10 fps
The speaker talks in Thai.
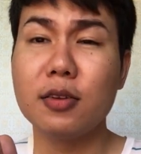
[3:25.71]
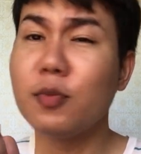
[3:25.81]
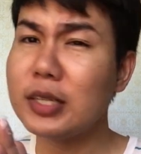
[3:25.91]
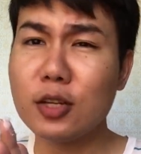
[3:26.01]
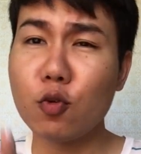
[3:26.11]

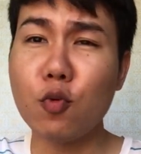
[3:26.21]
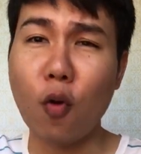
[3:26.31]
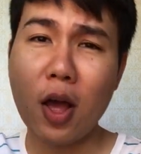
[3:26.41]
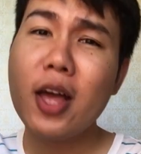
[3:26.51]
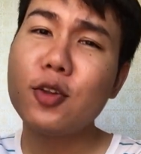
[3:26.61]
ไม่ใช่ทุบหัว
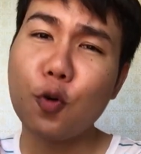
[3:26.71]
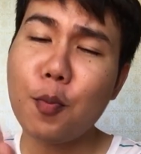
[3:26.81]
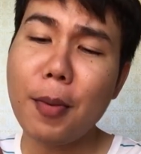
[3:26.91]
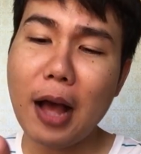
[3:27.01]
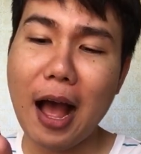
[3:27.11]
ทุบ
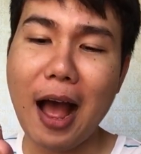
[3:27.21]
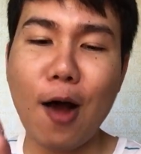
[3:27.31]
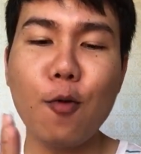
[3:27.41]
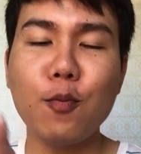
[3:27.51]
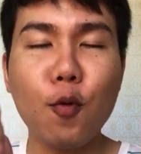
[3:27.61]
มะพร้าว
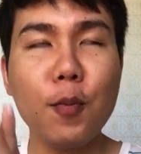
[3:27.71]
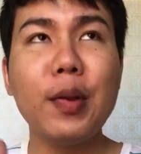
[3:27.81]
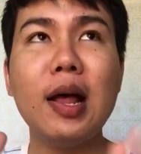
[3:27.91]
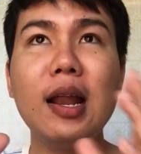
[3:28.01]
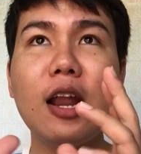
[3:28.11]
ปุ๊บ
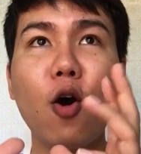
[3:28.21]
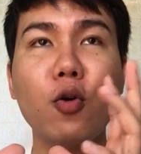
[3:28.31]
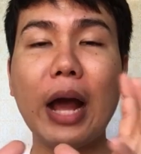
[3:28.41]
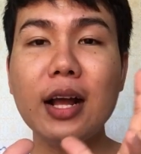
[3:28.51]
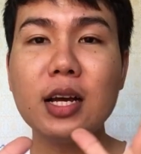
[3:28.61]
แล้ว
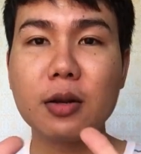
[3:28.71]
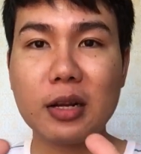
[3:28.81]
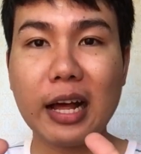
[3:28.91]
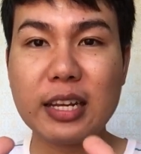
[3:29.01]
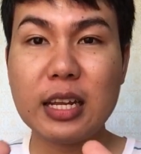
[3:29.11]
ถ้าเกิด
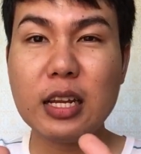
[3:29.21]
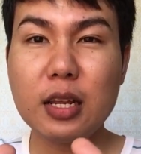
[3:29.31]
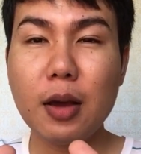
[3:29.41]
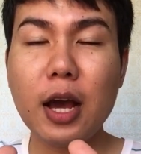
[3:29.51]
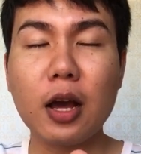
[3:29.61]
กะทิ
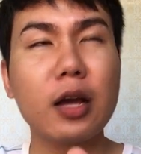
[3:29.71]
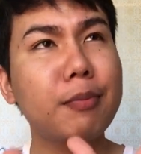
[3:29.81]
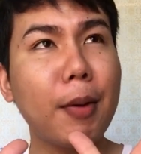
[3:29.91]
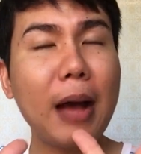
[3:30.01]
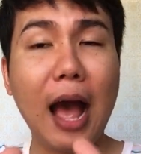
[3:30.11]
ที่เออ
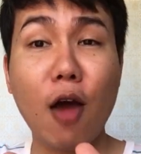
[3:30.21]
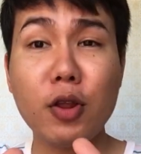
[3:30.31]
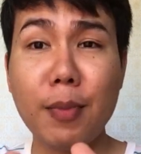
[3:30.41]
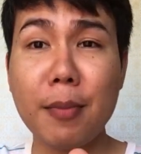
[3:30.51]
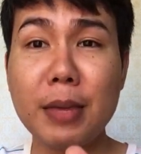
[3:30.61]
มะพร้าว
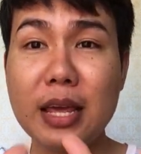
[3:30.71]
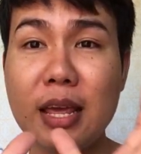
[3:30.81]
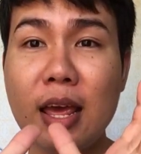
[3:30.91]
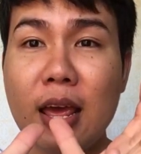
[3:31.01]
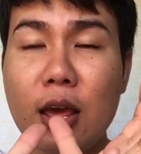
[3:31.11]
ที่มันมี
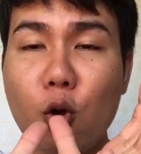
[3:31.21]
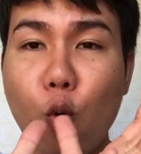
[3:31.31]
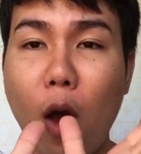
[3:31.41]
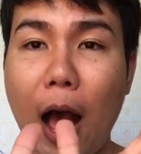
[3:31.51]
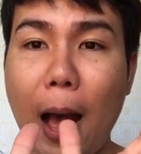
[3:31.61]

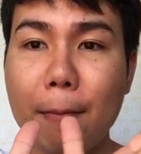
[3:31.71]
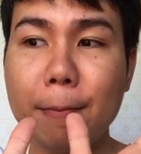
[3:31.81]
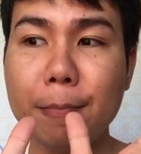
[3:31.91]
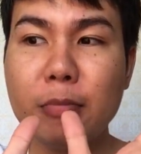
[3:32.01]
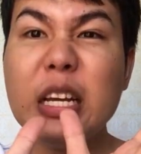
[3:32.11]
ความ
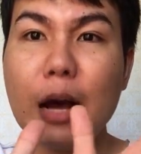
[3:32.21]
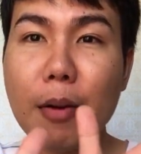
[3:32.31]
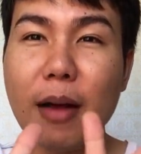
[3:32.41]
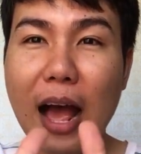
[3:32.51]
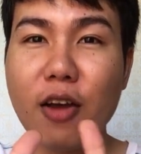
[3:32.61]
เนื้อมะ
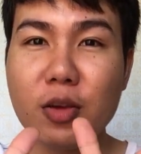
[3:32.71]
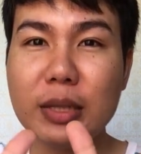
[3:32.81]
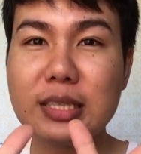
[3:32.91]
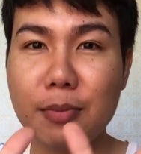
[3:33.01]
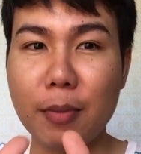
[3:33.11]
พร้าวที่มัน
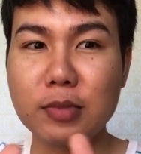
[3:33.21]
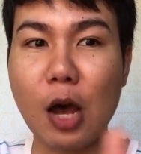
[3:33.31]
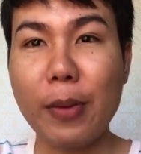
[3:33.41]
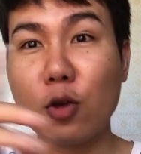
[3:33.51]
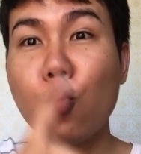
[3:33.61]
จะแบบเอา
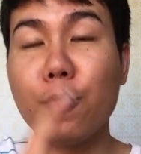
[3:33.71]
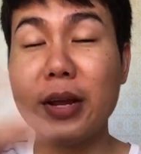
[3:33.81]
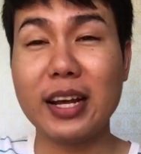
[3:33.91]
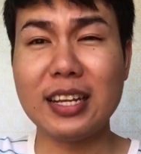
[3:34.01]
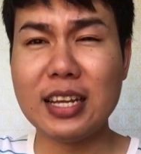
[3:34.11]
ไปขูดเป็น
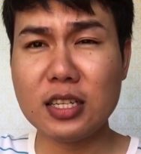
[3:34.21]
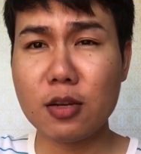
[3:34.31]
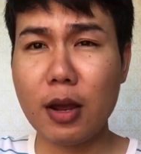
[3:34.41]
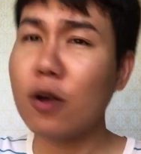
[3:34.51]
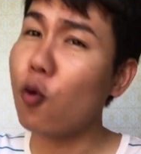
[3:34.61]
กะทิใช่
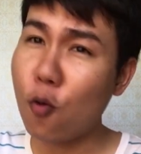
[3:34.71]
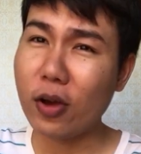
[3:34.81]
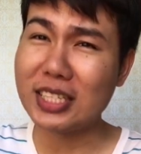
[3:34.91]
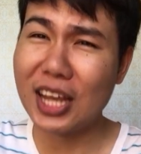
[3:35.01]
ปะงงกัน